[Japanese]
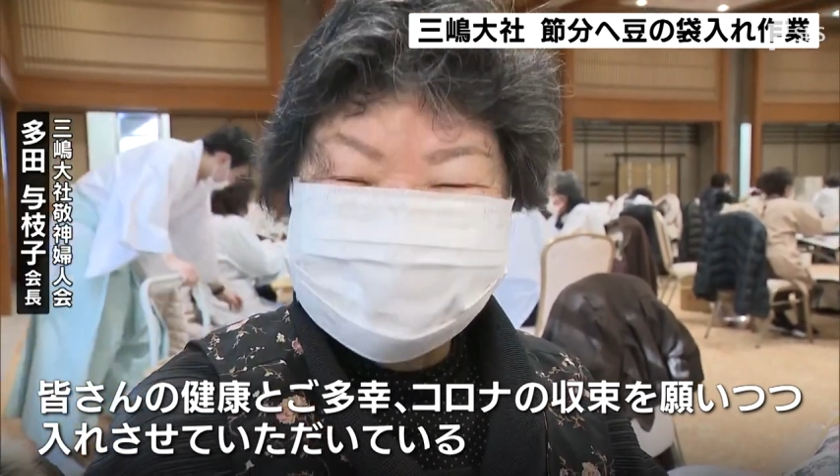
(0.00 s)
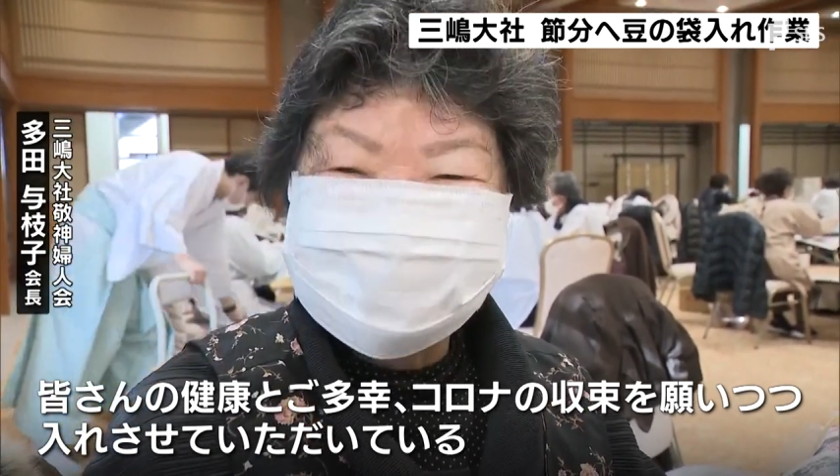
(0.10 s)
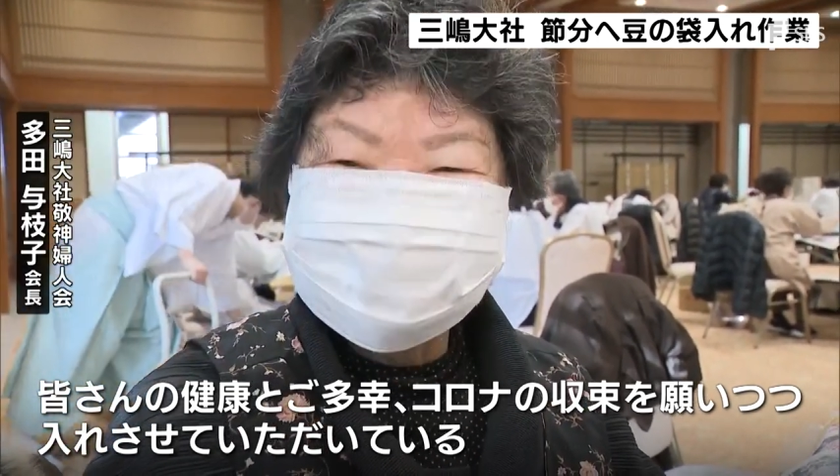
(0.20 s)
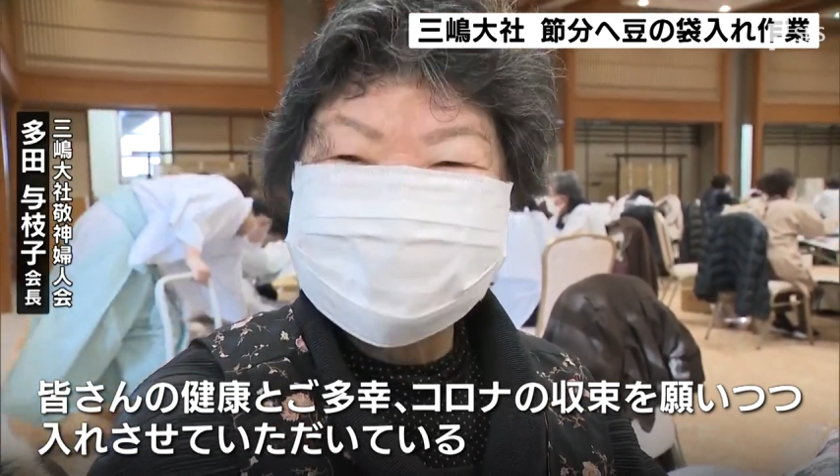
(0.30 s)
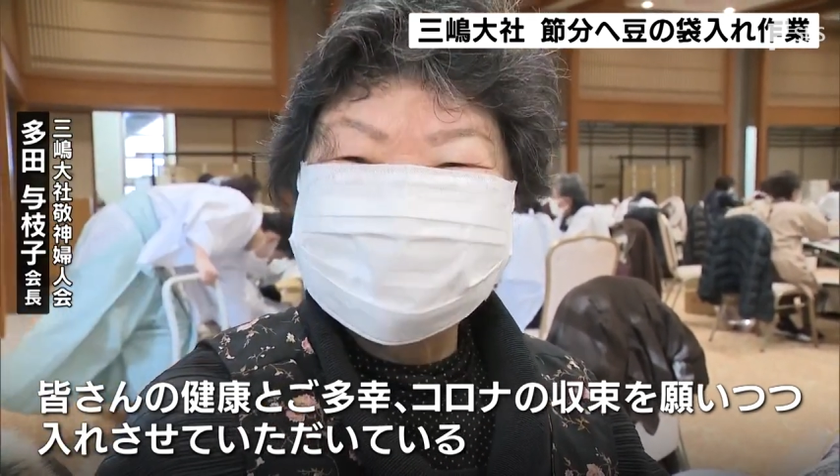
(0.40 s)
入
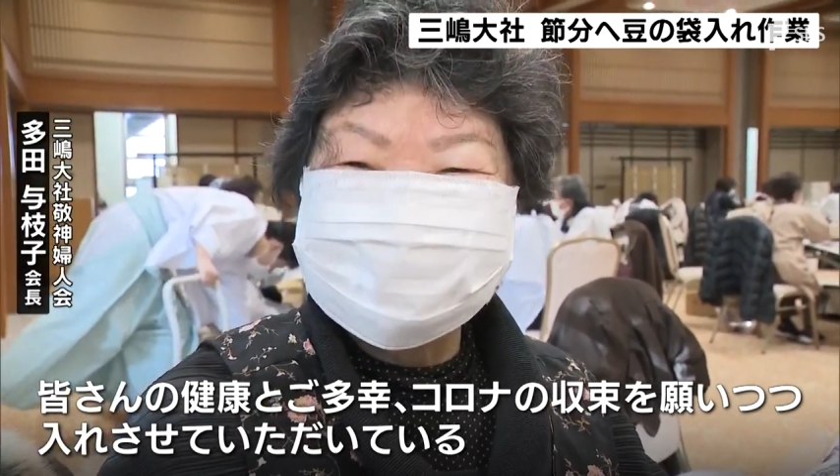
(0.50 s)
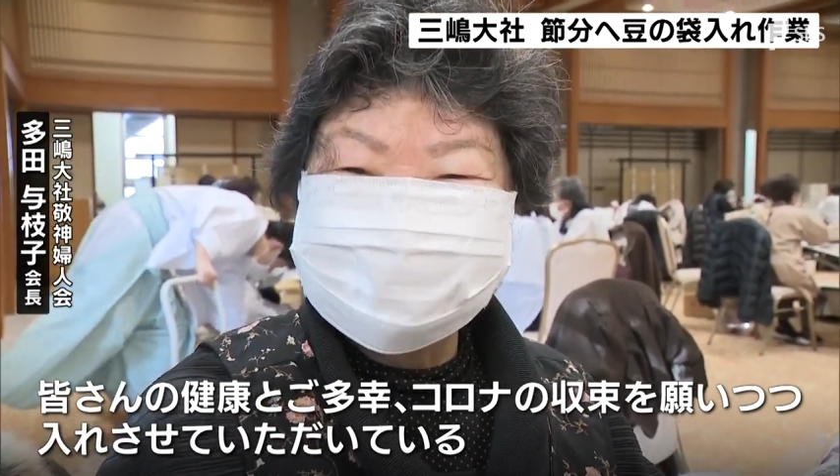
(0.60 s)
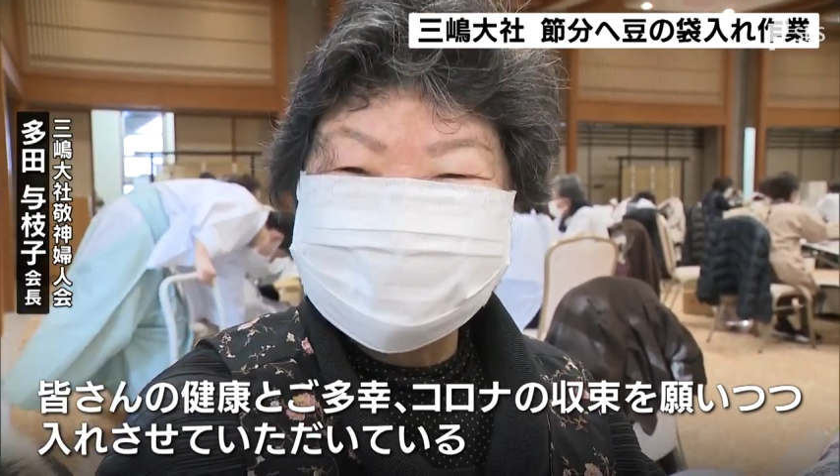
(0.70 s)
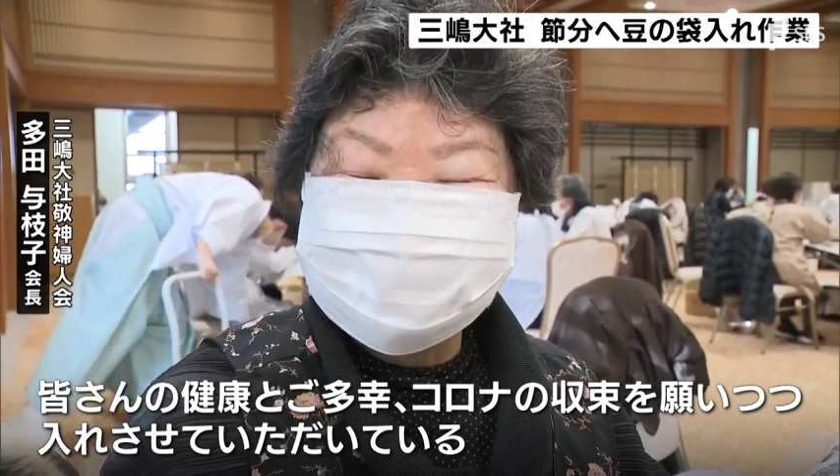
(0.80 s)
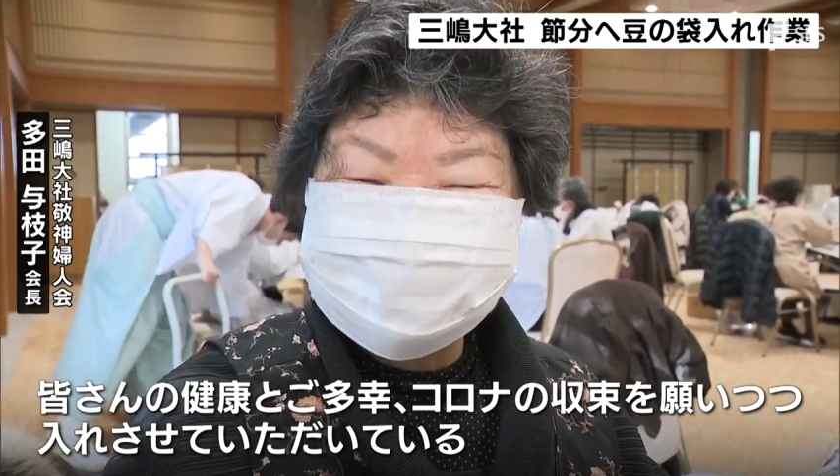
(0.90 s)
れさせ
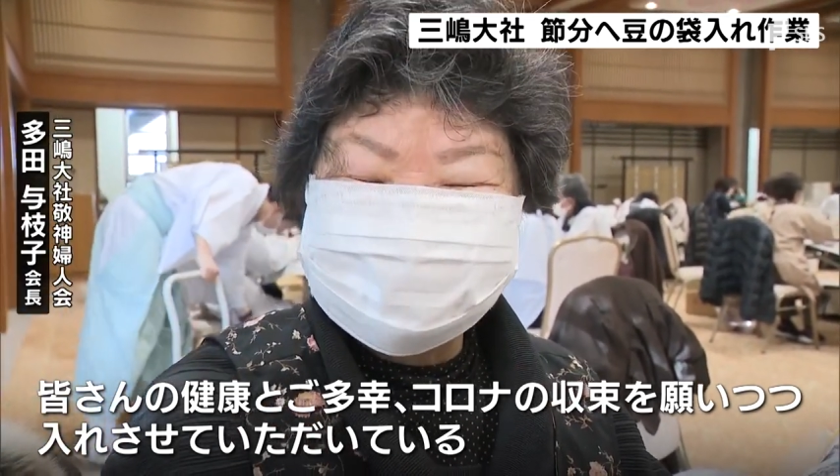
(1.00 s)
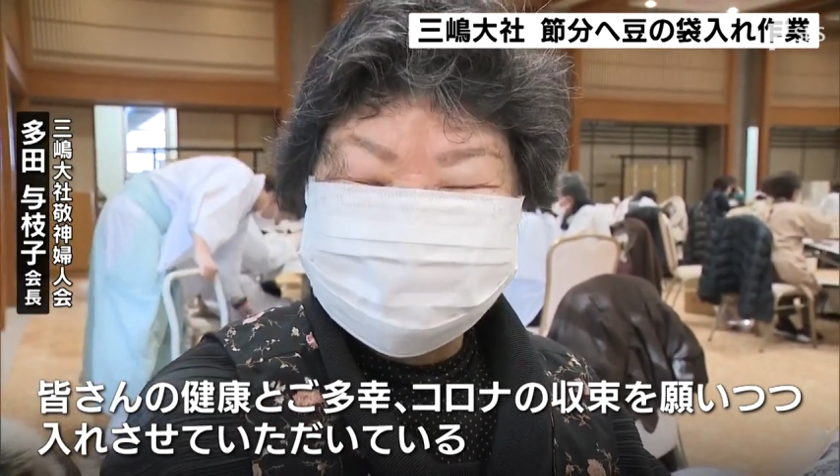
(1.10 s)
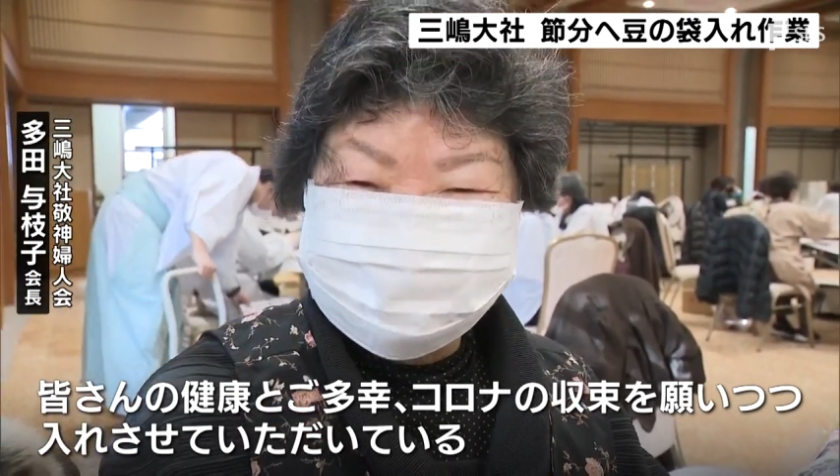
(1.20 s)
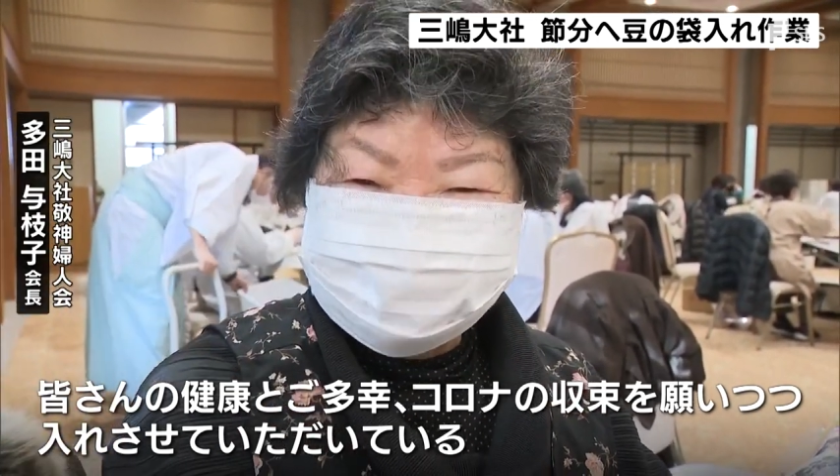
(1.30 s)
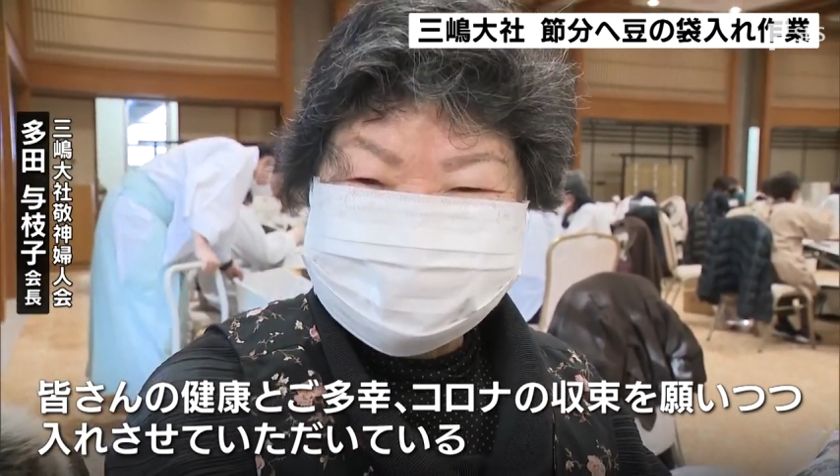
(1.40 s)
ていただい
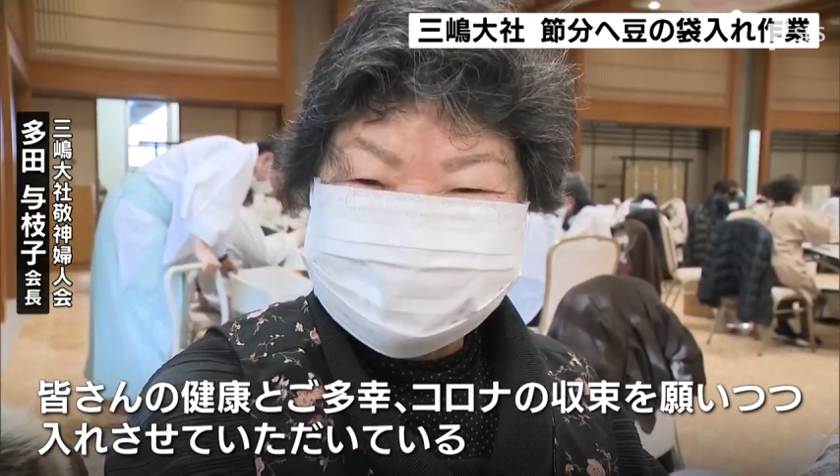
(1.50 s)
てま